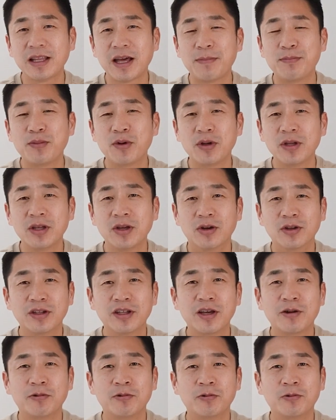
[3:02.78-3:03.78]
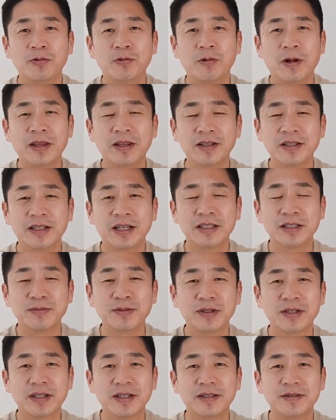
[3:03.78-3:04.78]
답변이 어떻게 왔는지
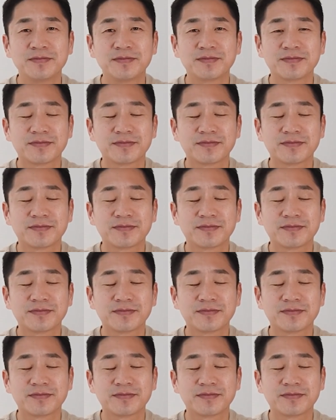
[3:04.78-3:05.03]
아십니까?